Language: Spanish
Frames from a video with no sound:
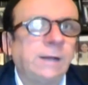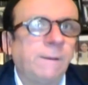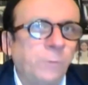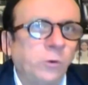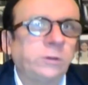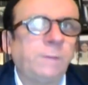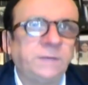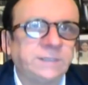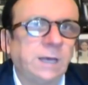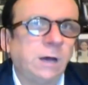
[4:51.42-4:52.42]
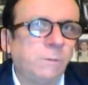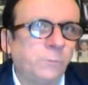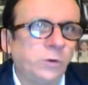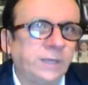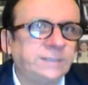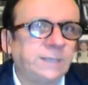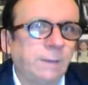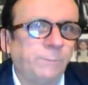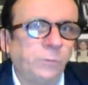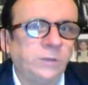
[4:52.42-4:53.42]
transporte pesado por
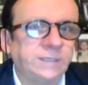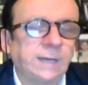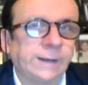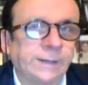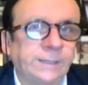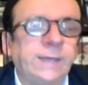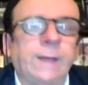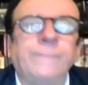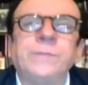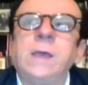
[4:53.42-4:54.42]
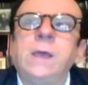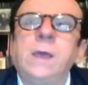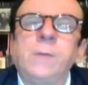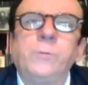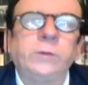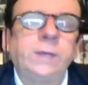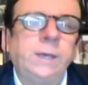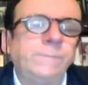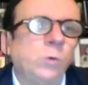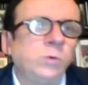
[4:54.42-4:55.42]
esa, por esa carretera.
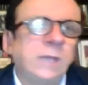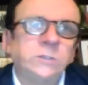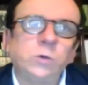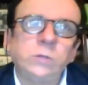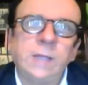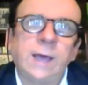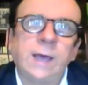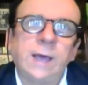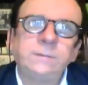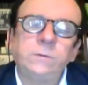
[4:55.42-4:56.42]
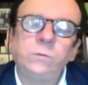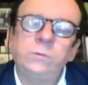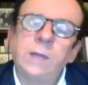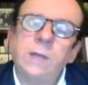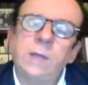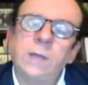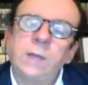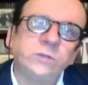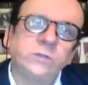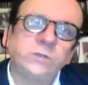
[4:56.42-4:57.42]
Porque una zona es una, una
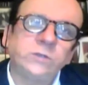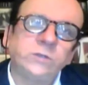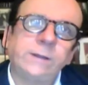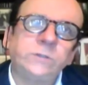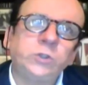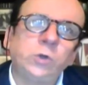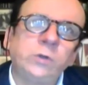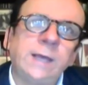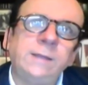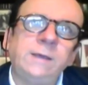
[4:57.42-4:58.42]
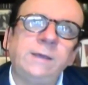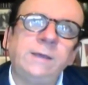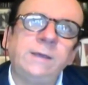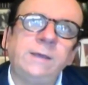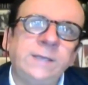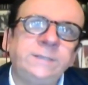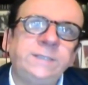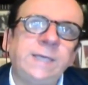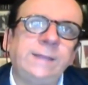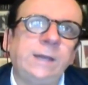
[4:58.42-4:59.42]
cosa es ser zona de
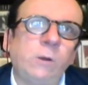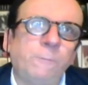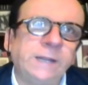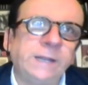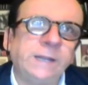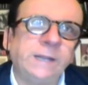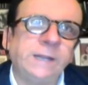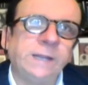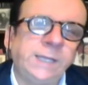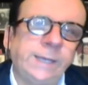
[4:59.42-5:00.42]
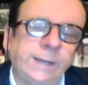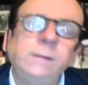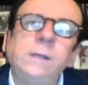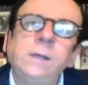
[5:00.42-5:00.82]
influencia de la operación minera,